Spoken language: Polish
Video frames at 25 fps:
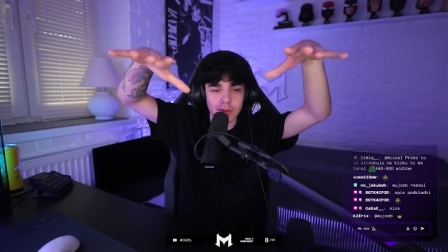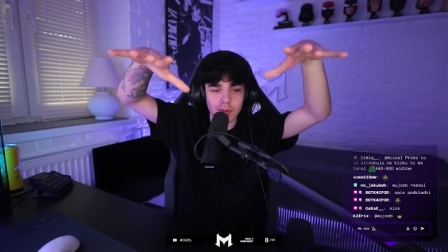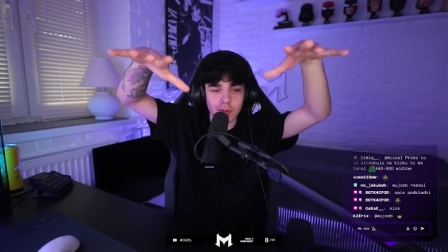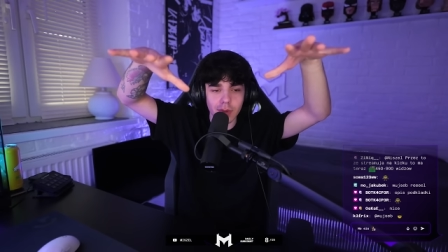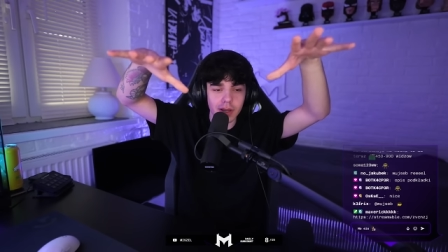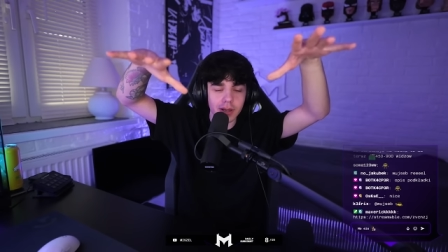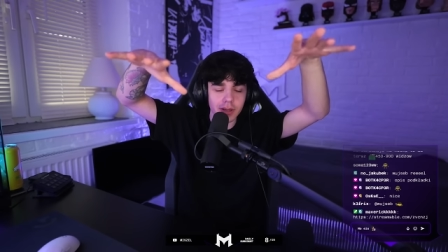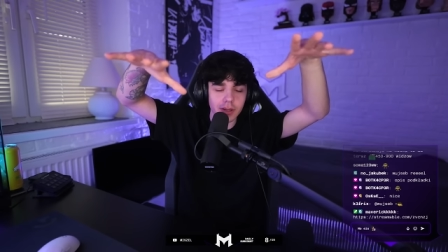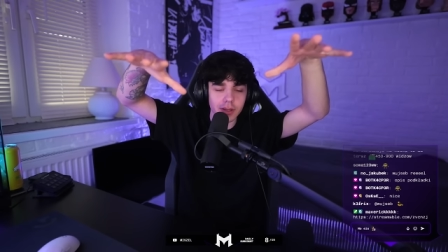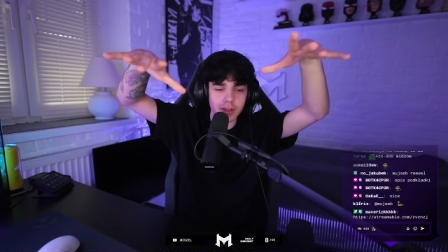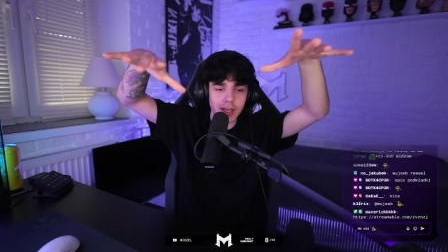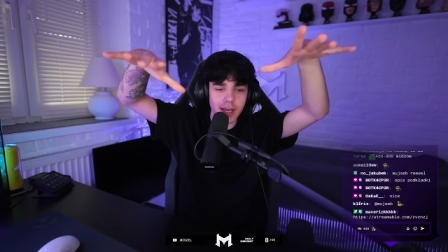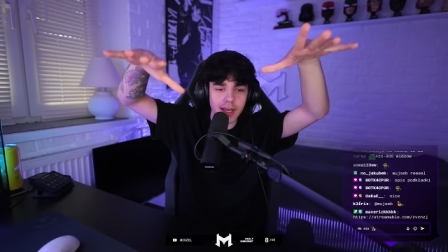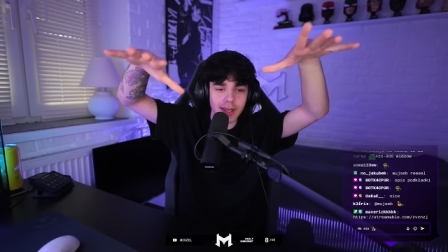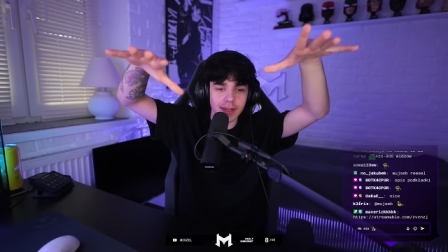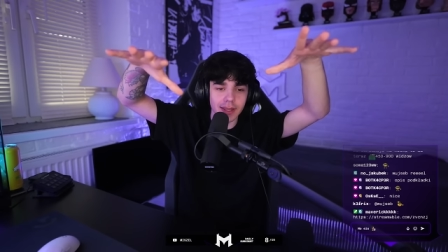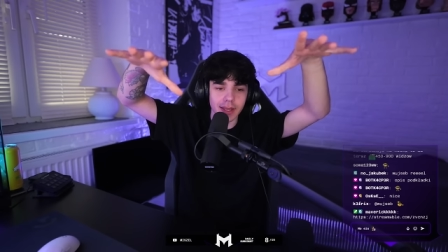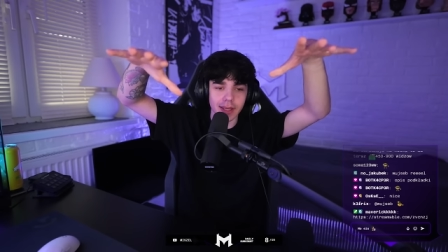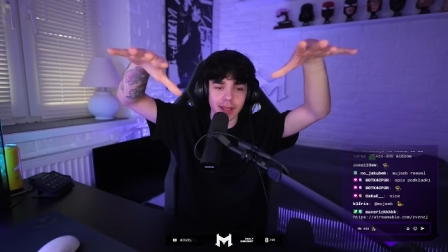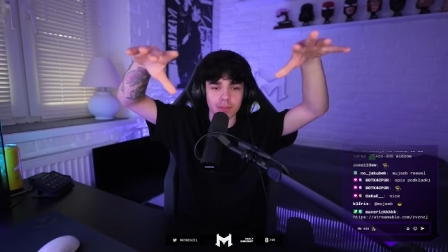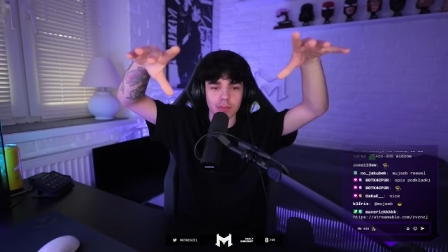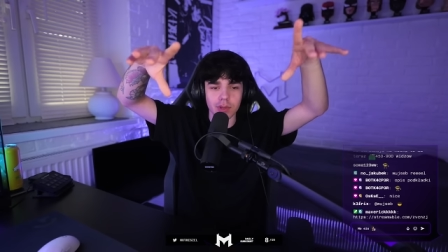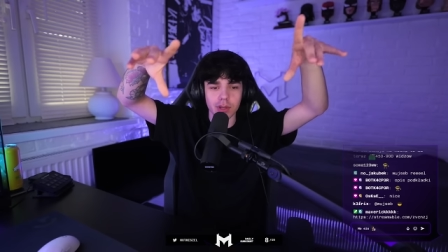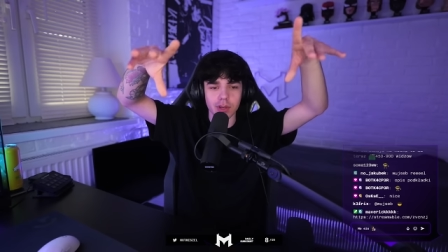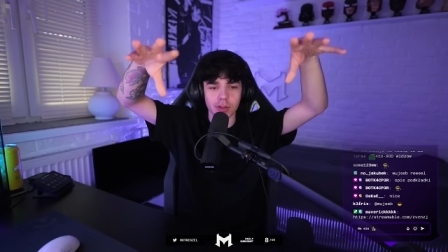
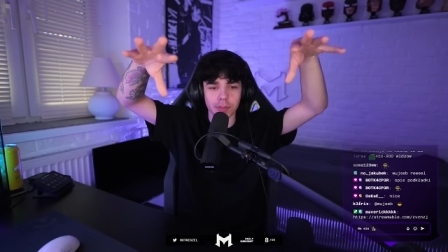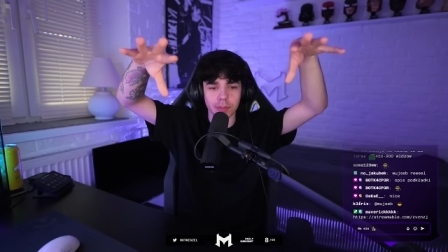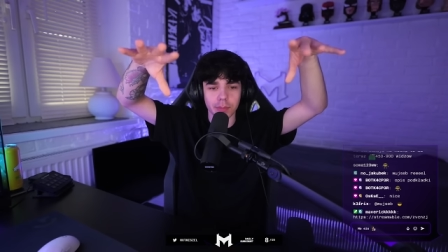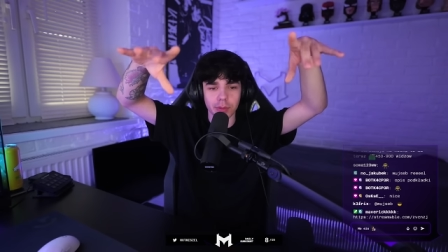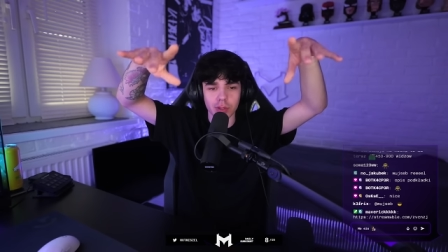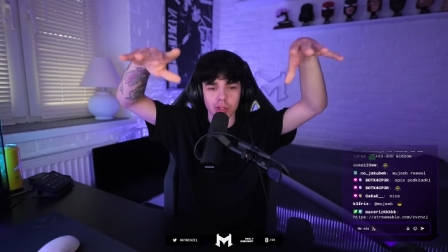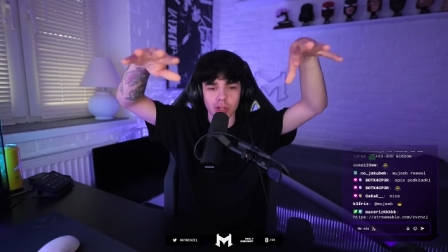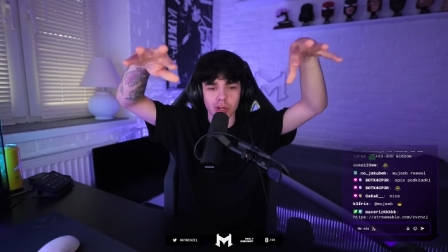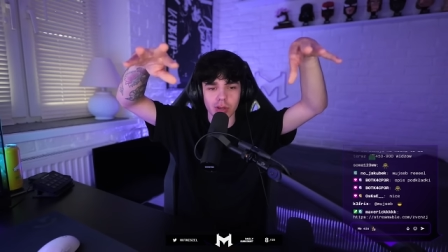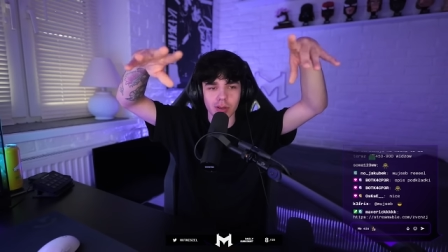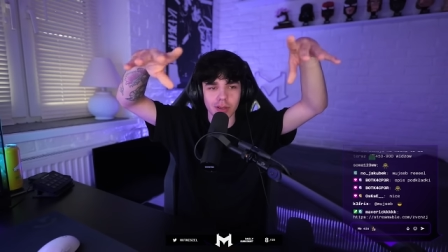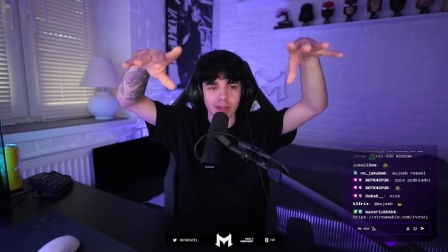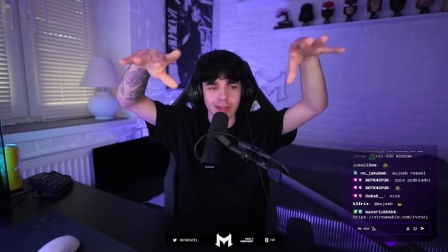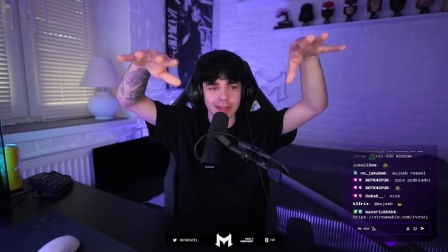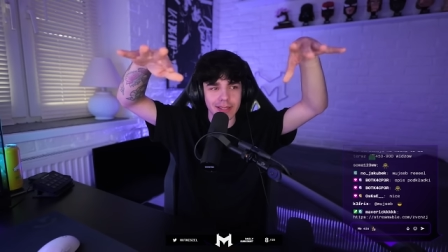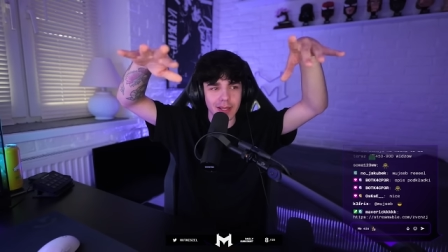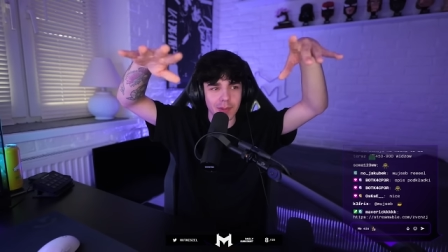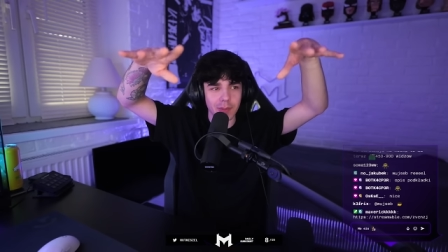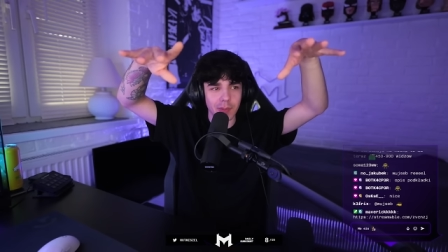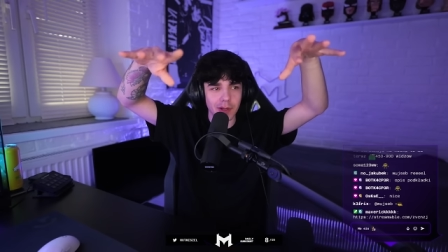marionetek i on pociąga za,